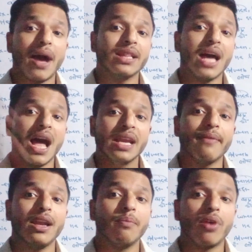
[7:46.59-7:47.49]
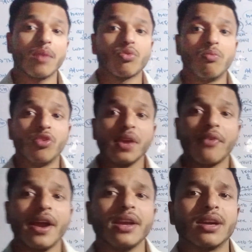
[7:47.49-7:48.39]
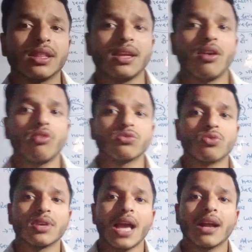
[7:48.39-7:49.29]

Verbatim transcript: बाद आने वाले वर्ब को मॉडिफाई करते हैं और उसको